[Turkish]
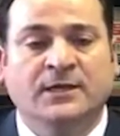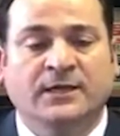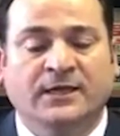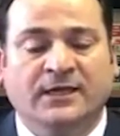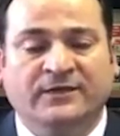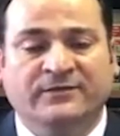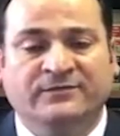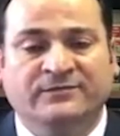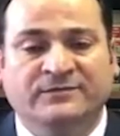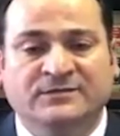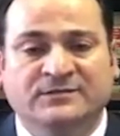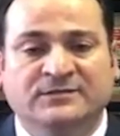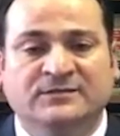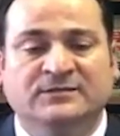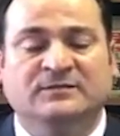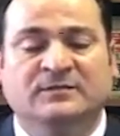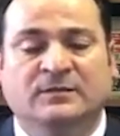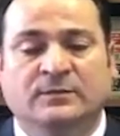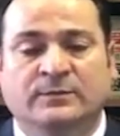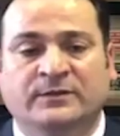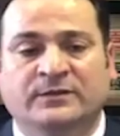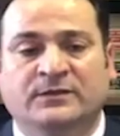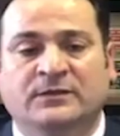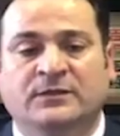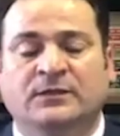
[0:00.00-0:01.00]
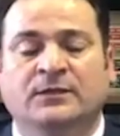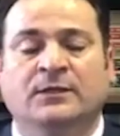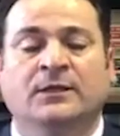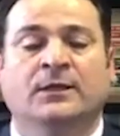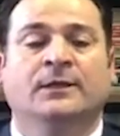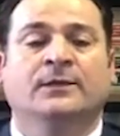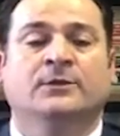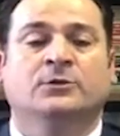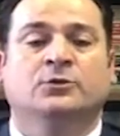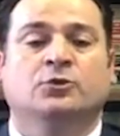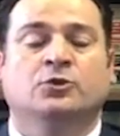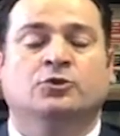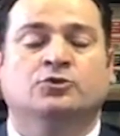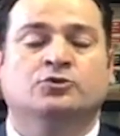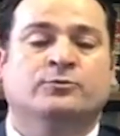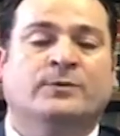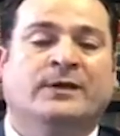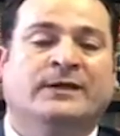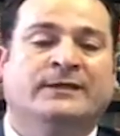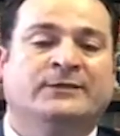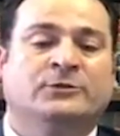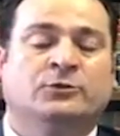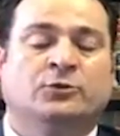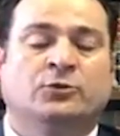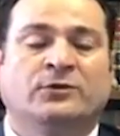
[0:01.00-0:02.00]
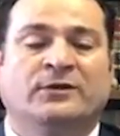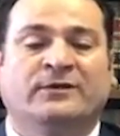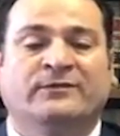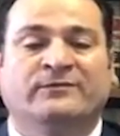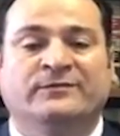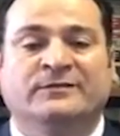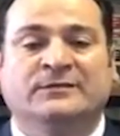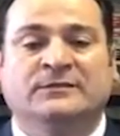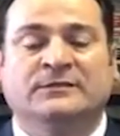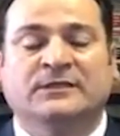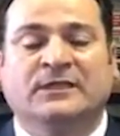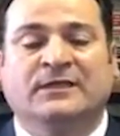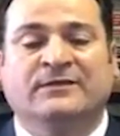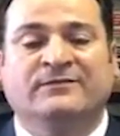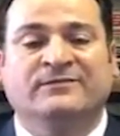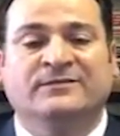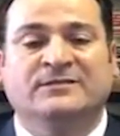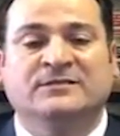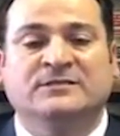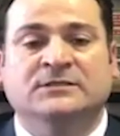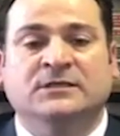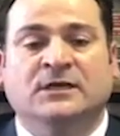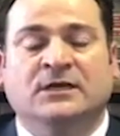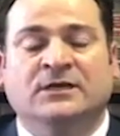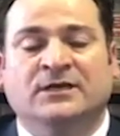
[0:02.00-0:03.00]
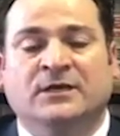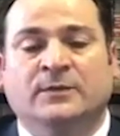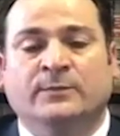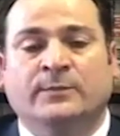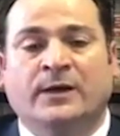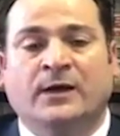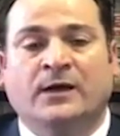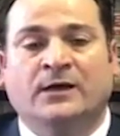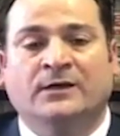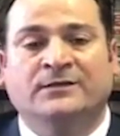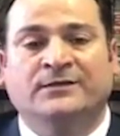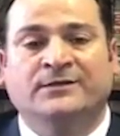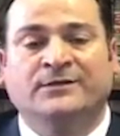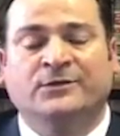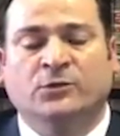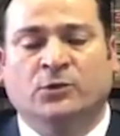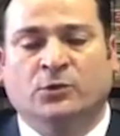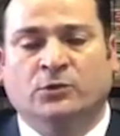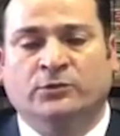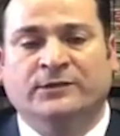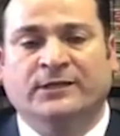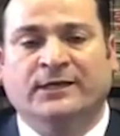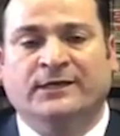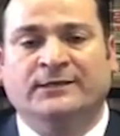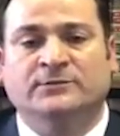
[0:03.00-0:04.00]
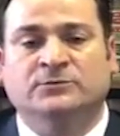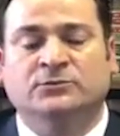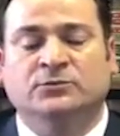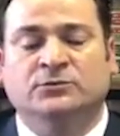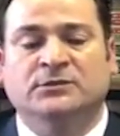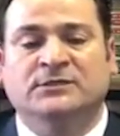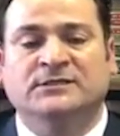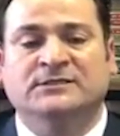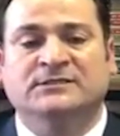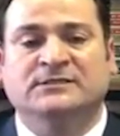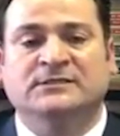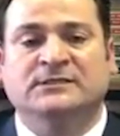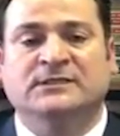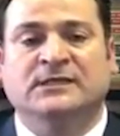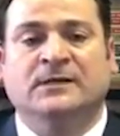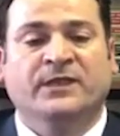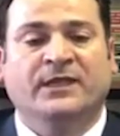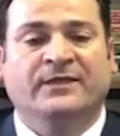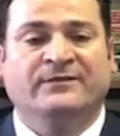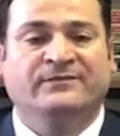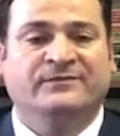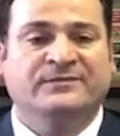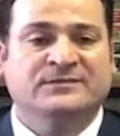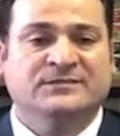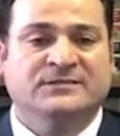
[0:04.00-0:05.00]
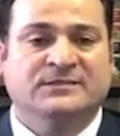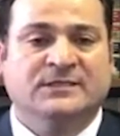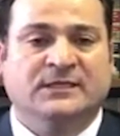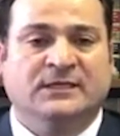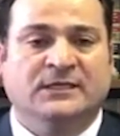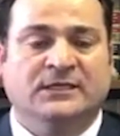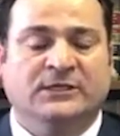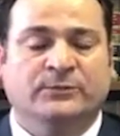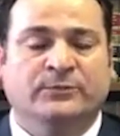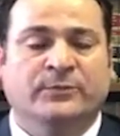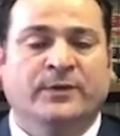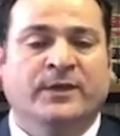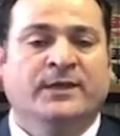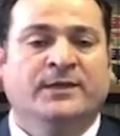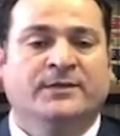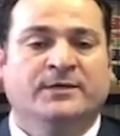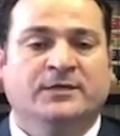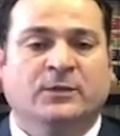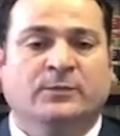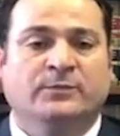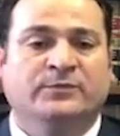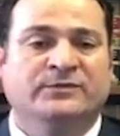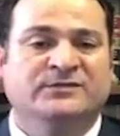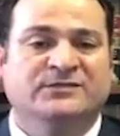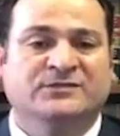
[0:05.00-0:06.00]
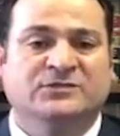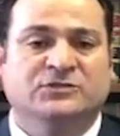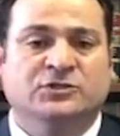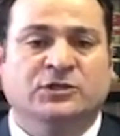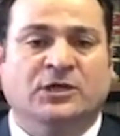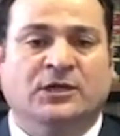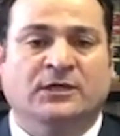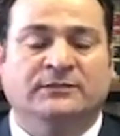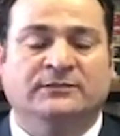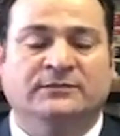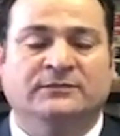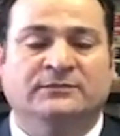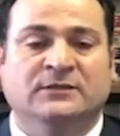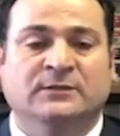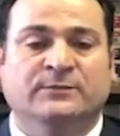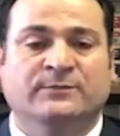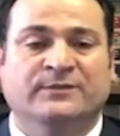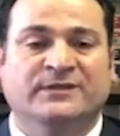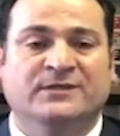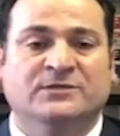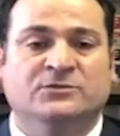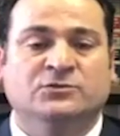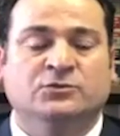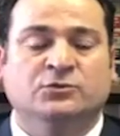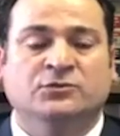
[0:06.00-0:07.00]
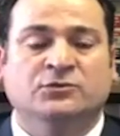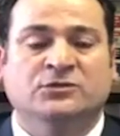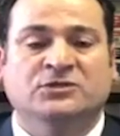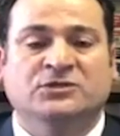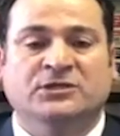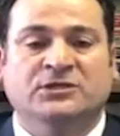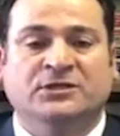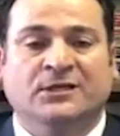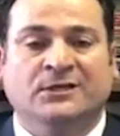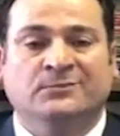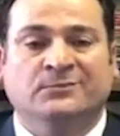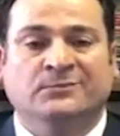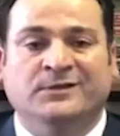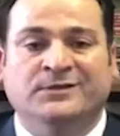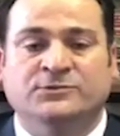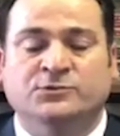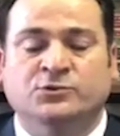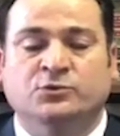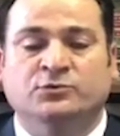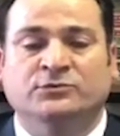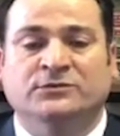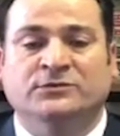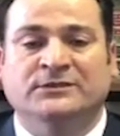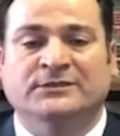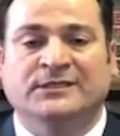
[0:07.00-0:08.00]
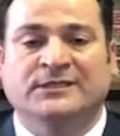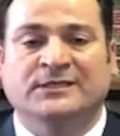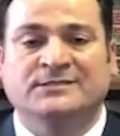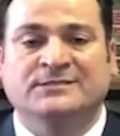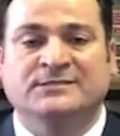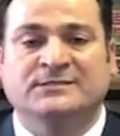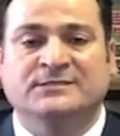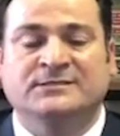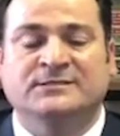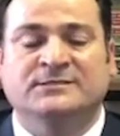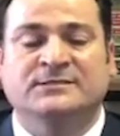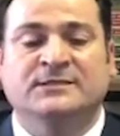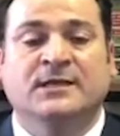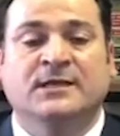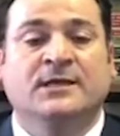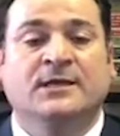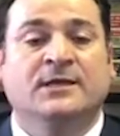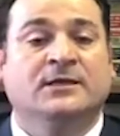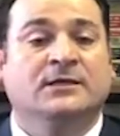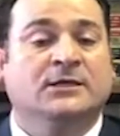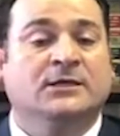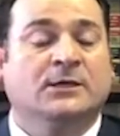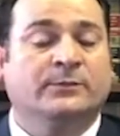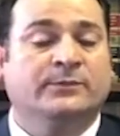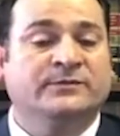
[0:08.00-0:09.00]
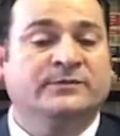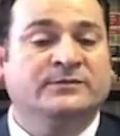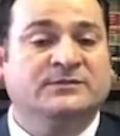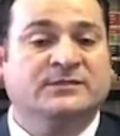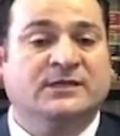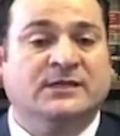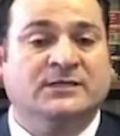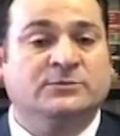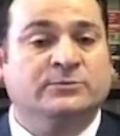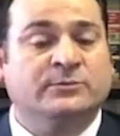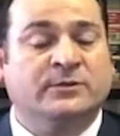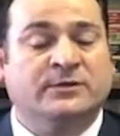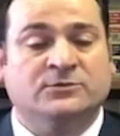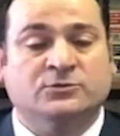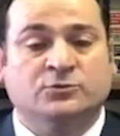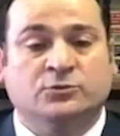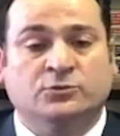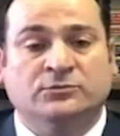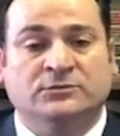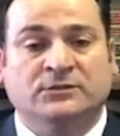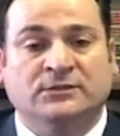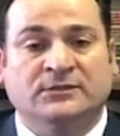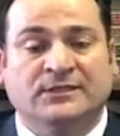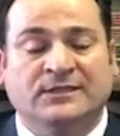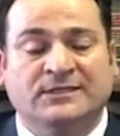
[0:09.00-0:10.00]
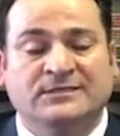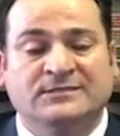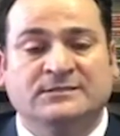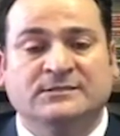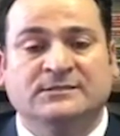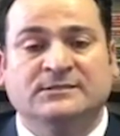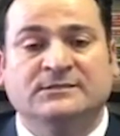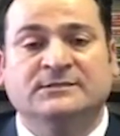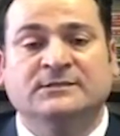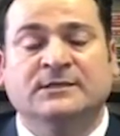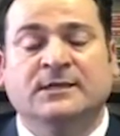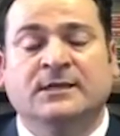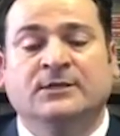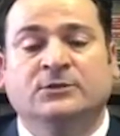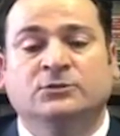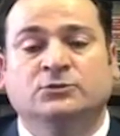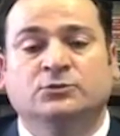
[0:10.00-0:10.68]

Evinize tabii ki göçmenlik görevlinin evinizi arama hakkı yok. Yani dolayısıyla evinize gelip kapınızı çaldığında bir kez onu içeri almak zorunda değilsiniz kapınızı açmak zorunda değilsiniz.